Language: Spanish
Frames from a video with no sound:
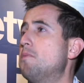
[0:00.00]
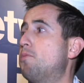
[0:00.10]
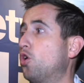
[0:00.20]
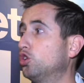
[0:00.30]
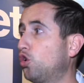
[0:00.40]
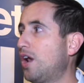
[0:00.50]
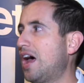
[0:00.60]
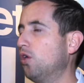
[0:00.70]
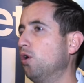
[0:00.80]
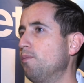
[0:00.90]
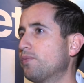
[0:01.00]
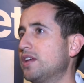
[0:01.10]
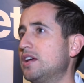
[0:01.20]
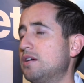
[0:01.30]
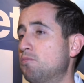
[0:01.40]
por otro lado
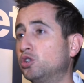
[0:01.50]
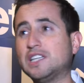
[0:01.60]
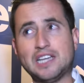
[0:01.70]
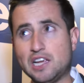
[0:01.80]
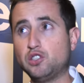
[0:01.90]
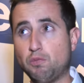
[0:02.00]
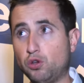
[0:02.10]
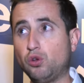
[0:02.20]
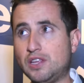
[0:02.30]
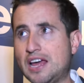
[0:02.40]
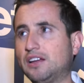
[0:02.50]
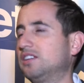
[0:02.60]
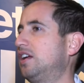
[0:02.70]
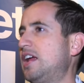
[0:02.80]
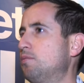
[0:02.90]
muchas áreas de oportunidad
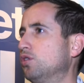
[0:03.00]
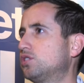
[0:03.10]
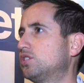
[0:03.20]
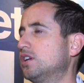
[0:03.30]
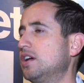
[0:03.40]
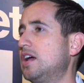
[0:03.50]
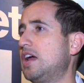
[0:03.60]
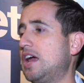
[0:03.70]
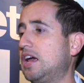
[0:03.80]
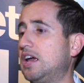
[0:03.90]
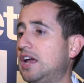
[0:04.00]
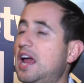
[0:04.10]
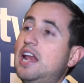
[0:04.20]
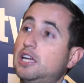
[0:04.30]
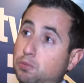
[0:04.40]
que tenemos
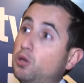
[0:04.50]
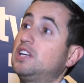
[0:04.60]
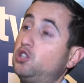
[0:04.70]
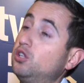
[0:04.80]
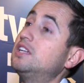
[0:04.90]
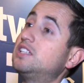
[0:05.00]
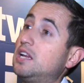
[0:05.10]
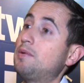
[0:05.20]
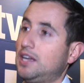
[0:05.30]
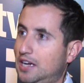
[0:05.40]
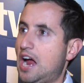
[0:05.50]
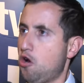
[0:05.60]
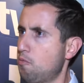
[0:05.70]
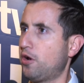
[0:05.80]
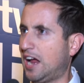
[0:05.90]
eh, en la exportación del cine
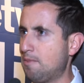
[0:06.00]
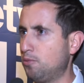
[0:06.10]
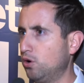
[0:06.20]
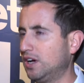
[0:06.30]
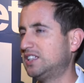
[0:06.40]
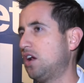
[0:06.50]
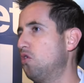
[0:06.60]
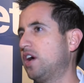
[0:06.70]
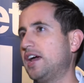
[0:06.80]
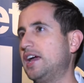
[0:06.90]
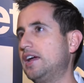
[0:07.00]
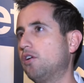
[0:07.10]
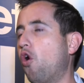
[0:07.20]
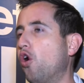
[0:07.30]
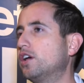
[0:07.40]
mexicano, por ejemplo, que es algo
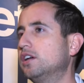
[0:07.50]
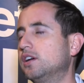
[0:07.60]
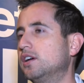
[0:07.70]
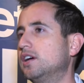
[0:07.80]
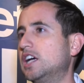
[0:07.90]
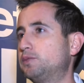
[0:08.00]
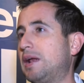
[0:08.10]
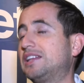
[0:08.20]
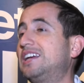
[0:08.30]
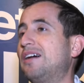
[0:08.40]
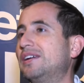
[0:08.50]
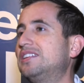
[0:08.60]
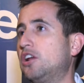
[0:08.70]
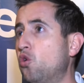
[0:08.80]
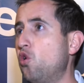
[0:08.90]
que hoy es
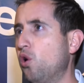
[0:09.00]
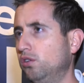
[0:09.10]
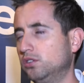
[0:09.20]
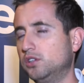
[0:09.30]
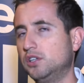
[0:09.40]
prácticamente nulo.